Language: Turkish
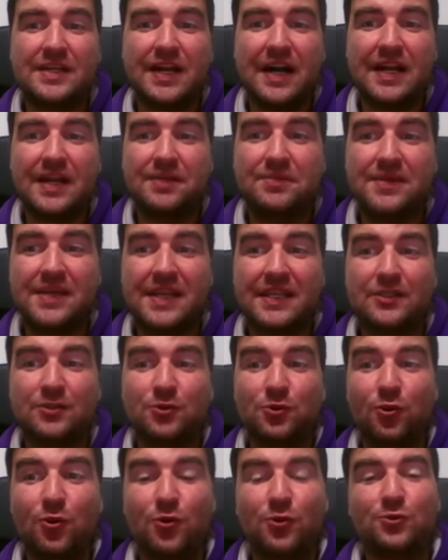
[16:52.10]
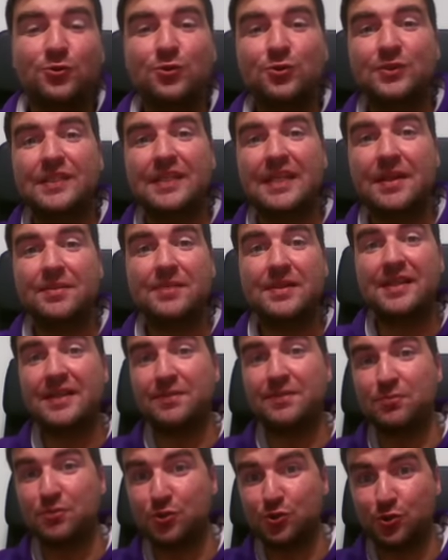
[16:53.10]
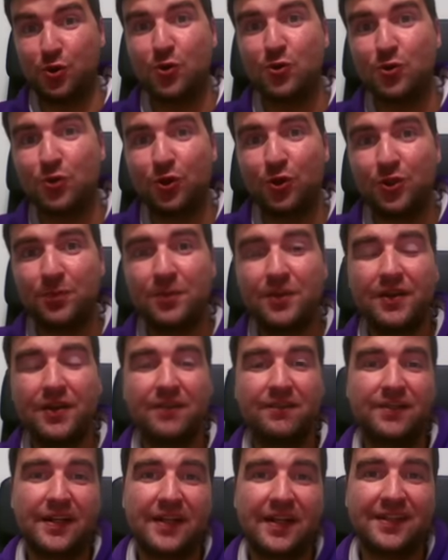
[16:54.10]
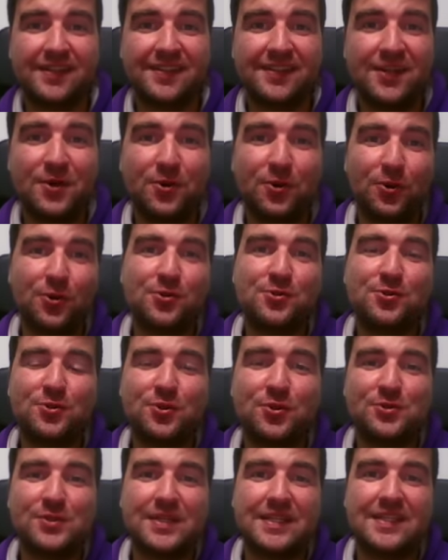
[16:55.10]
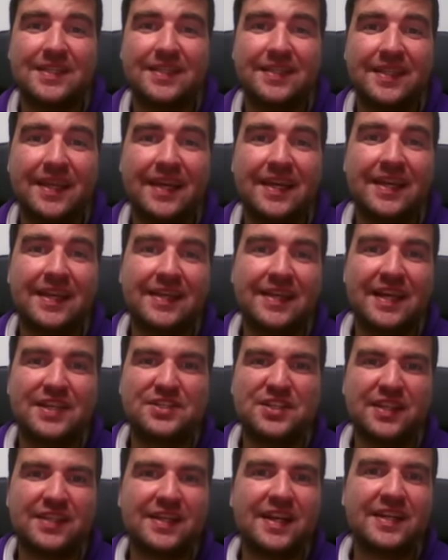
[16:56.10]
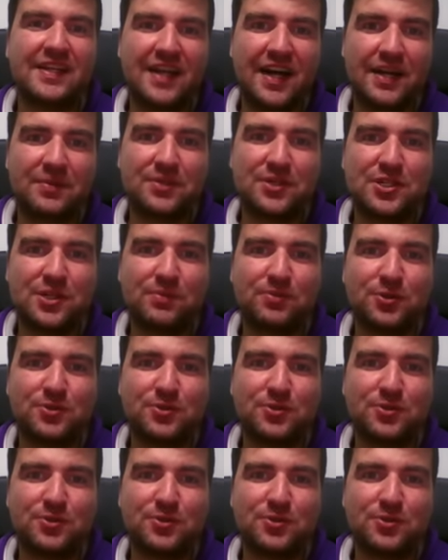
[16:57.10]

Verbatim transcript: galibiyet oldu diyebilirim. Son konum fakat oyunun öncesinde gerçekten karmaşık